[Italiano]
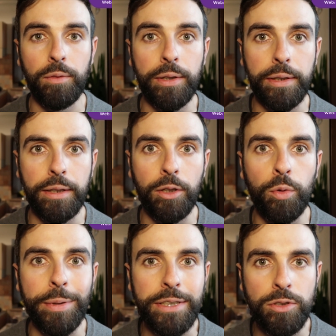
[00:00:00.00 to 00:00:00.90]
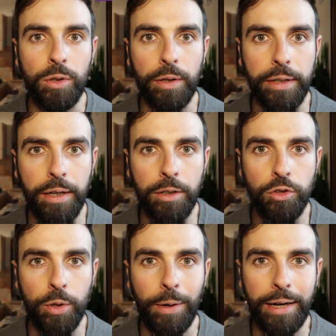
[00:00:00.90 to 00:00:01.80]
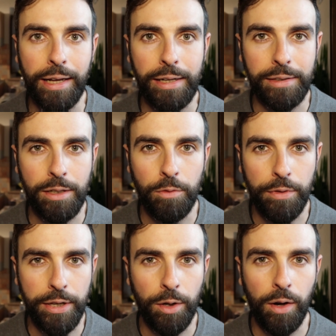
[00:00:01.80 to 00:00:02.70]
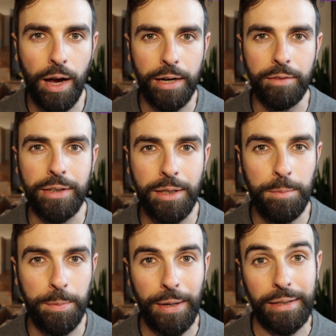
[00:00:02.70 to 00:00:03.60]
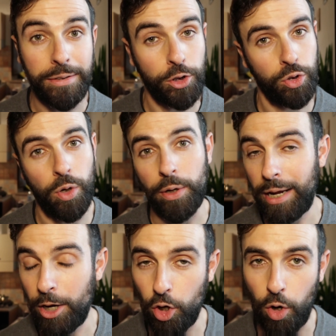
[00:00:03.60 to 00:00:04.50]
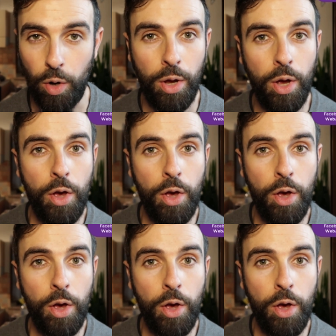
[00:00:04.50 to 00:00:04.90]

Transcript: Voi direte come storia? C'è un canale del vino, arrivi te e mi parli di storia? No.